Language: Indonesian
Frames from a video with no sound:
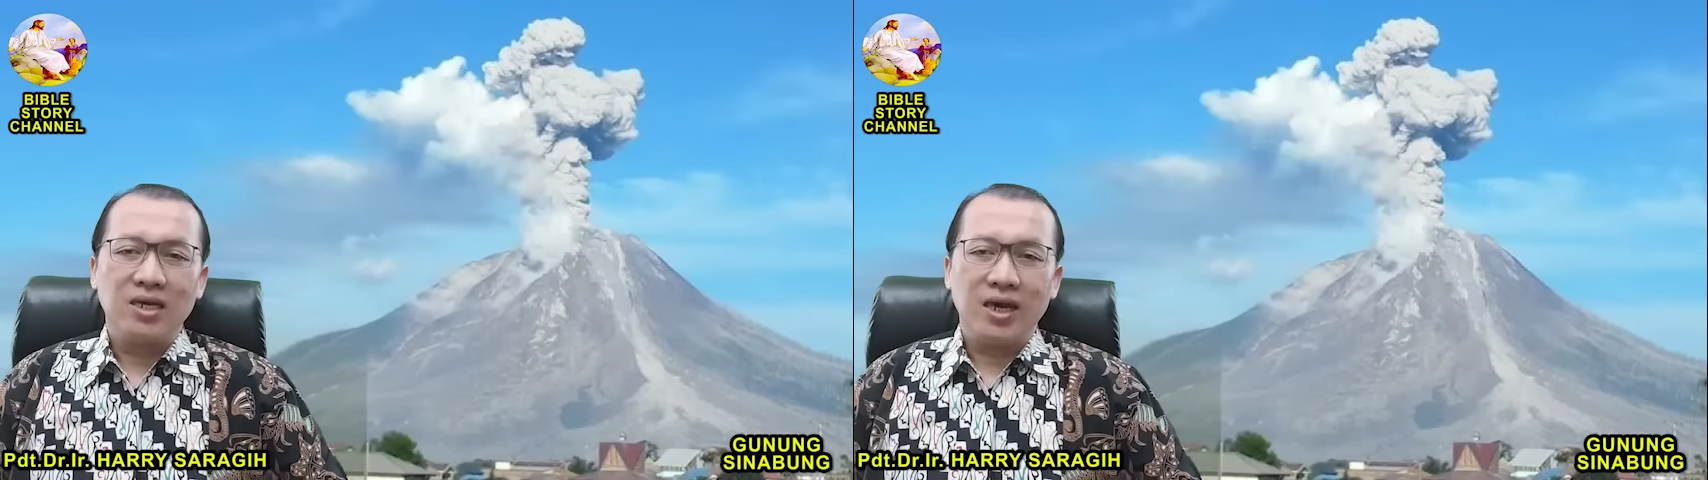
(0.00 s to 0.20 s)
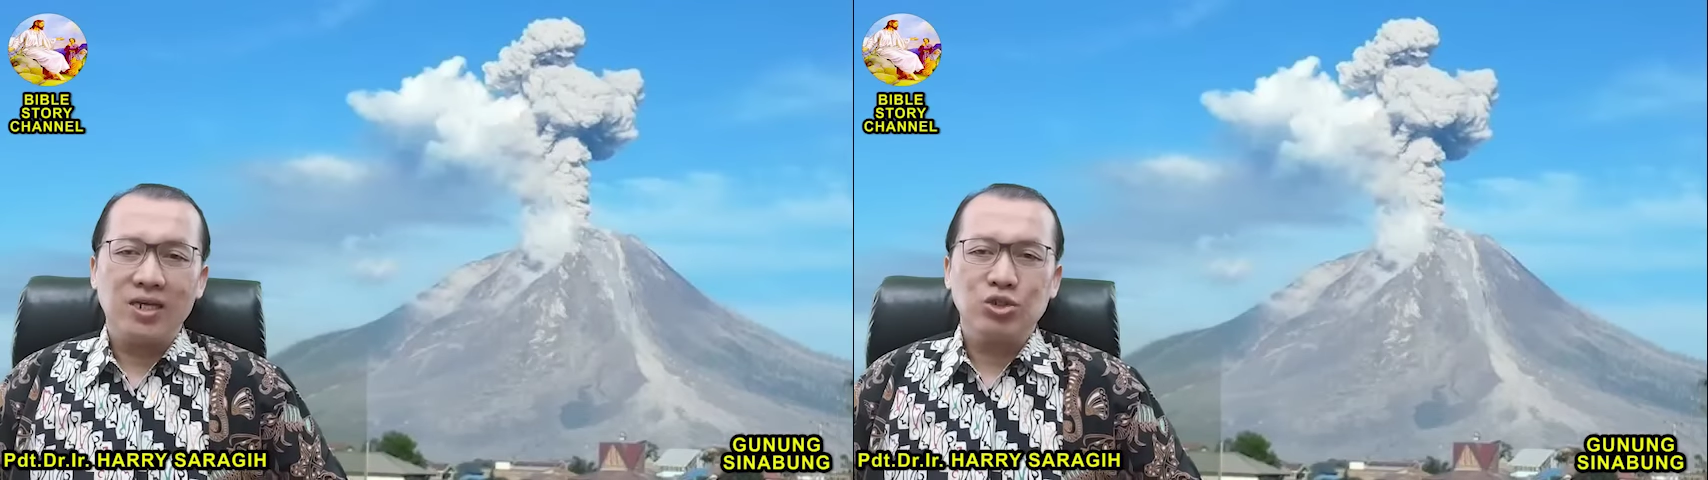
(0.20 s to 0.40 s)

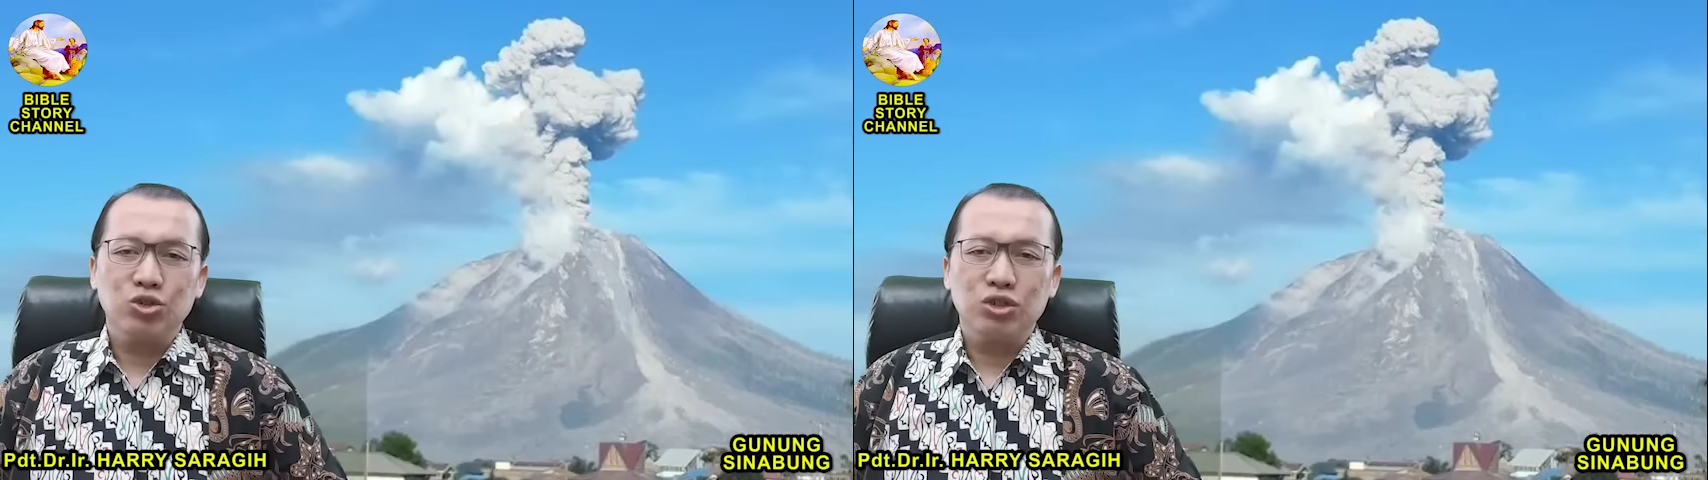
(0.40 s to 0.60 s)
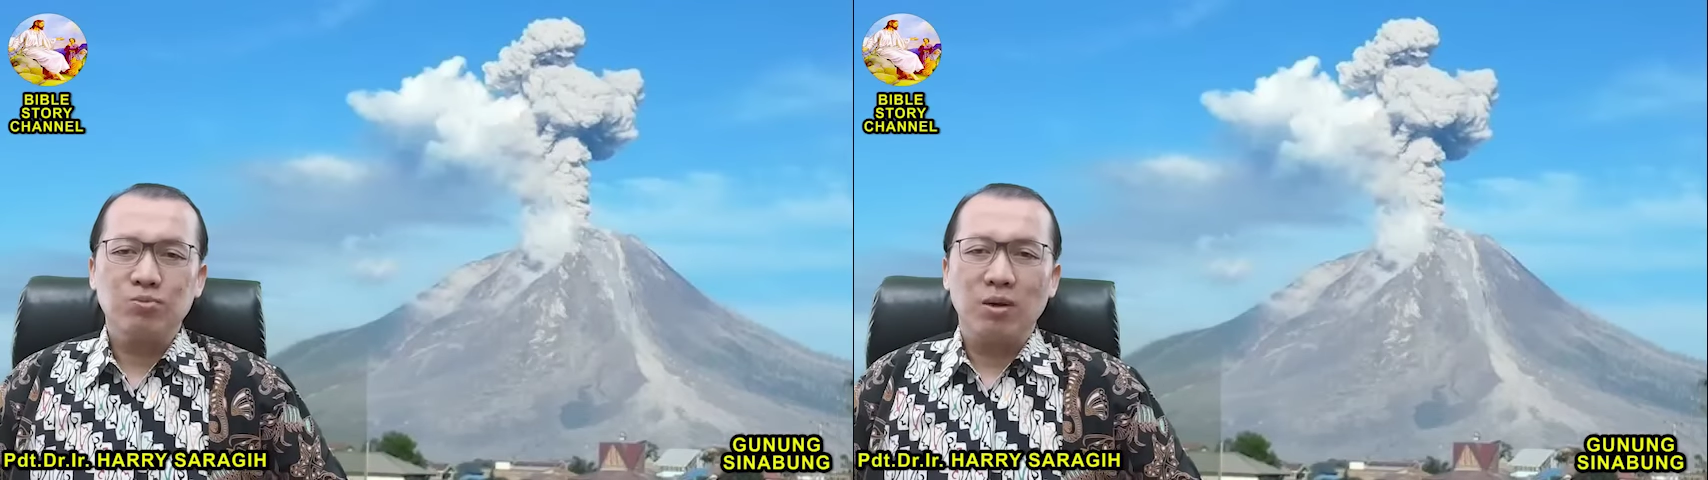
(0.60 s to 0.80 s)

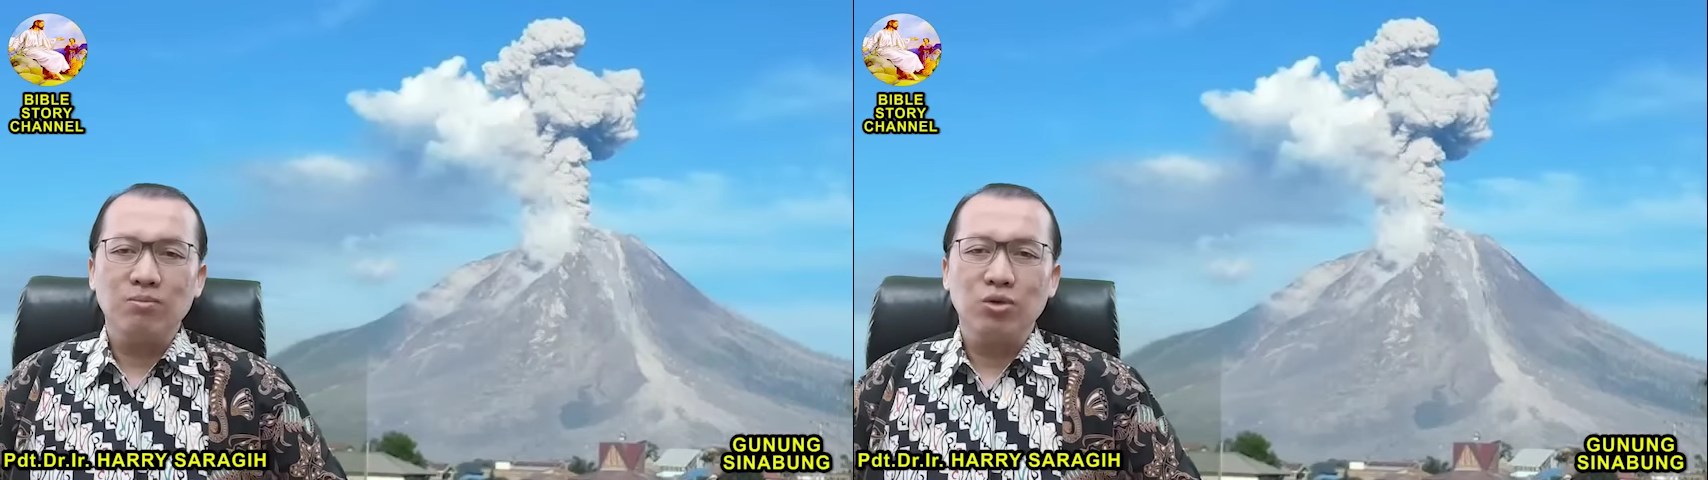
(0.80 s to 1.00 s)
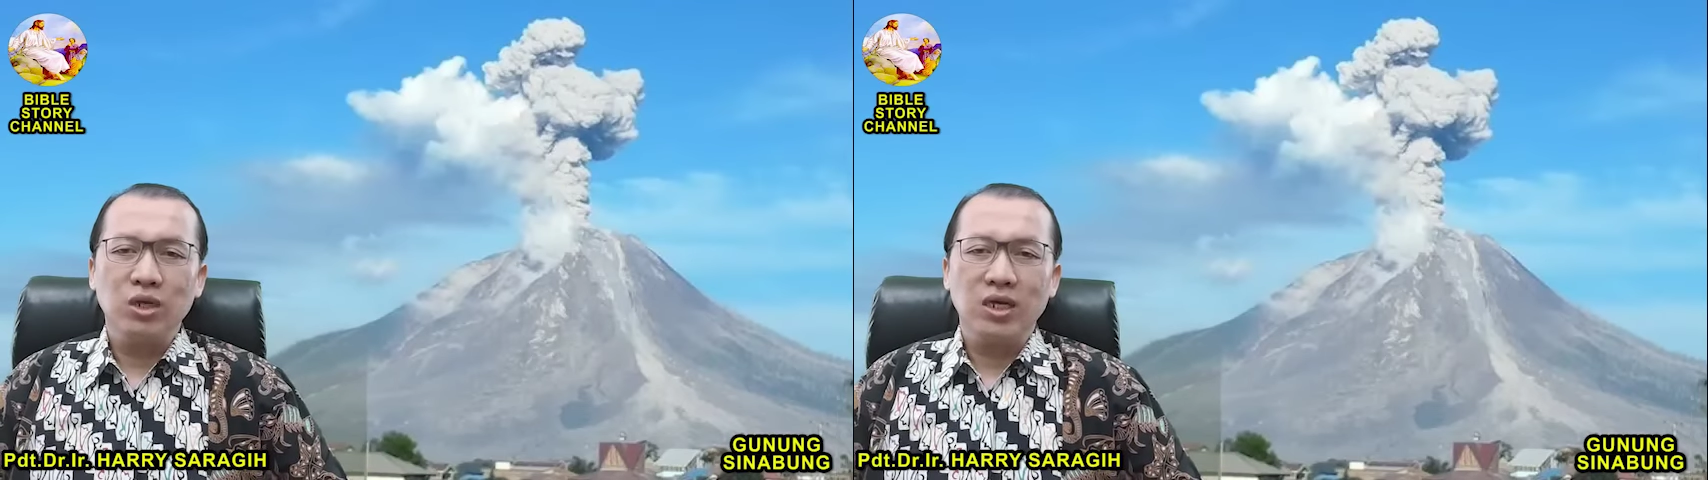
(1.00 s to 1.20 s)
Yesus
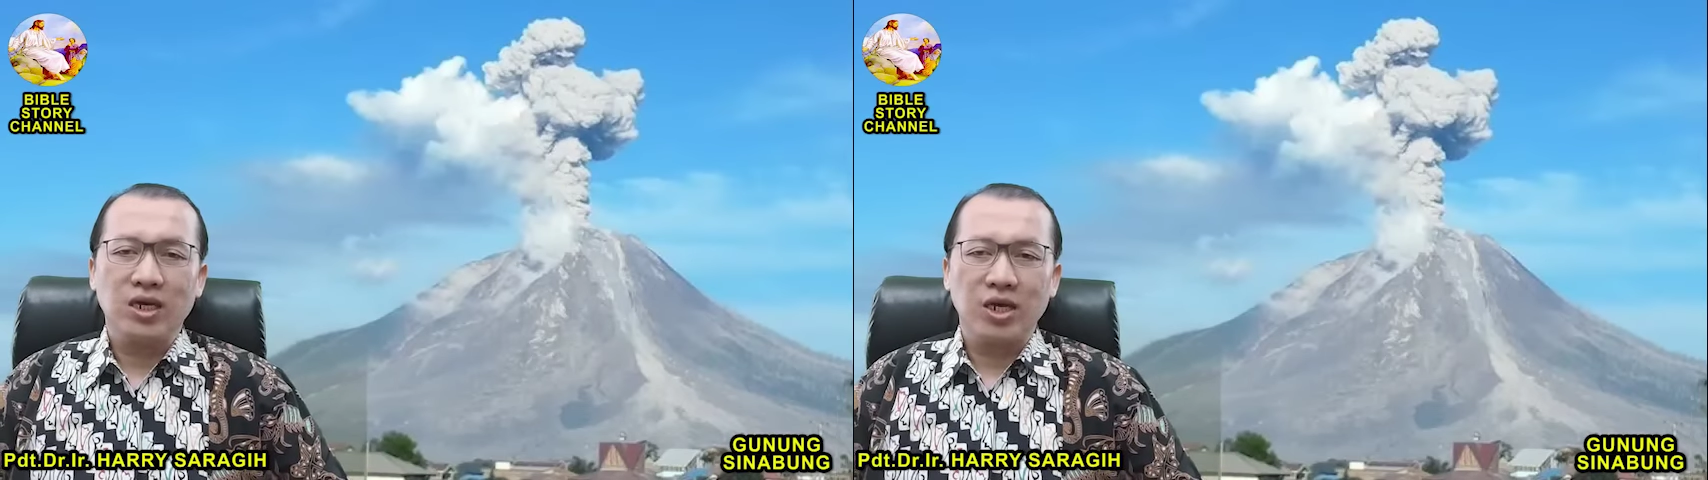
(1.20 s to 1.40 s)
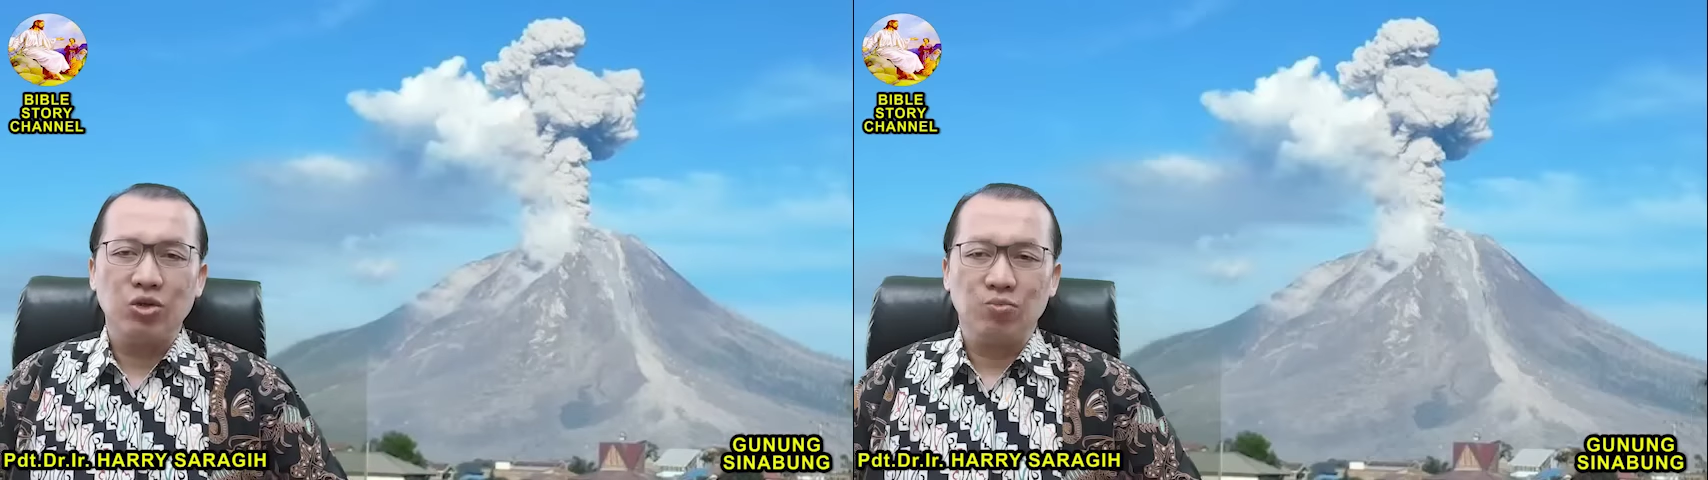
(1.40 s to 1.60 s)
pemuli
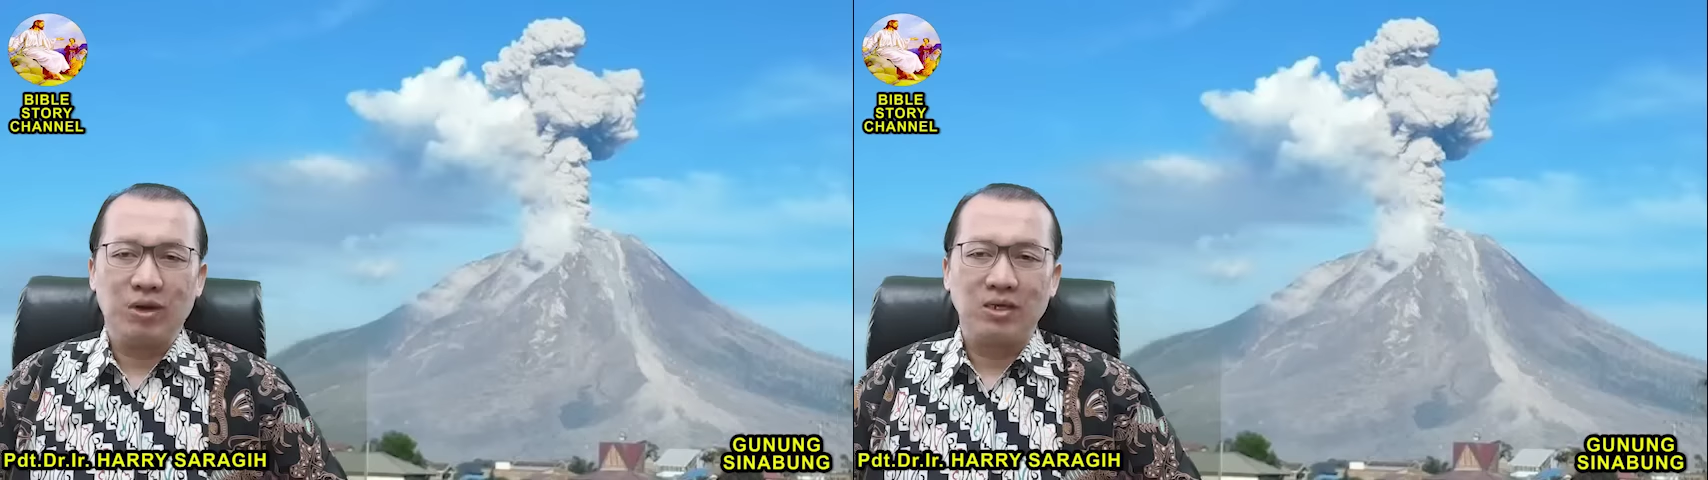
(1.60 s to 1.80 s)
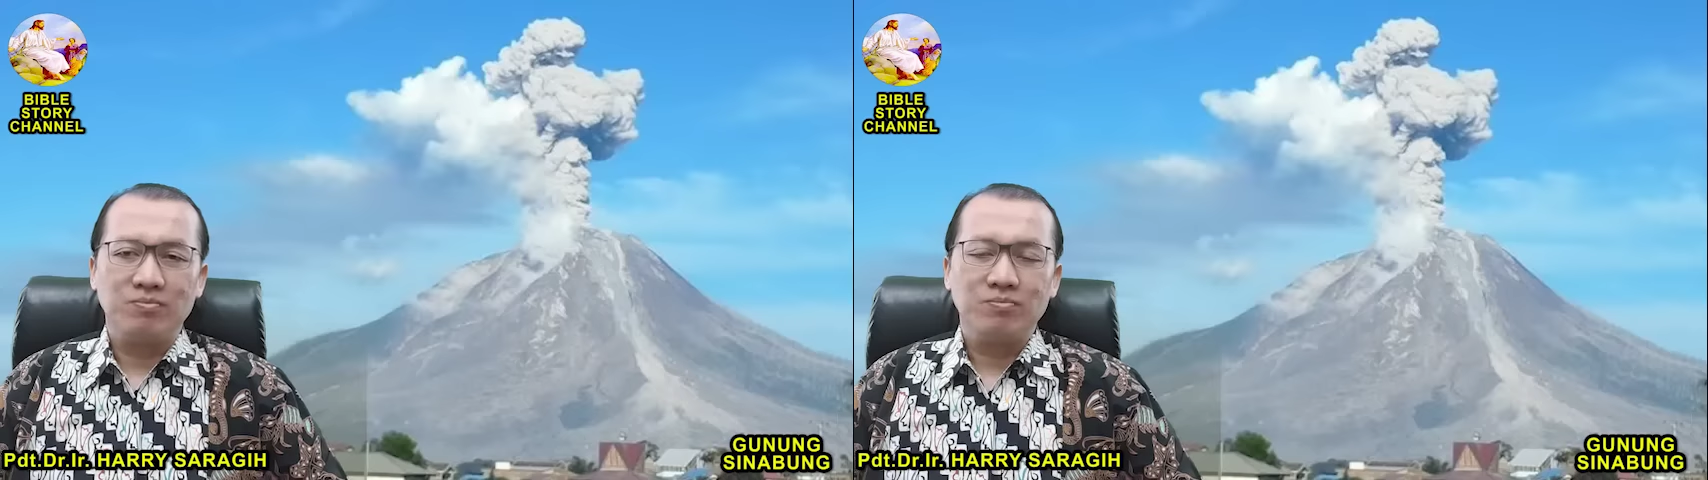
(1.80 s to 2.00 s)

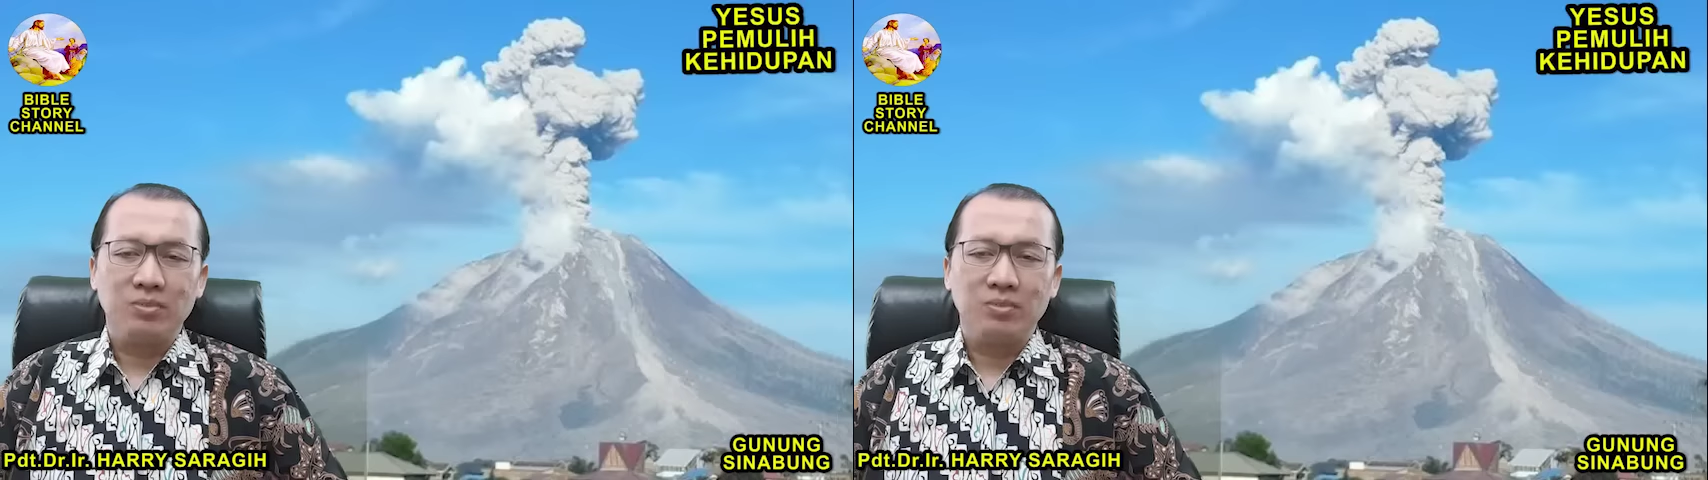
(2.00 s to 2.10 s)
Kehidupan.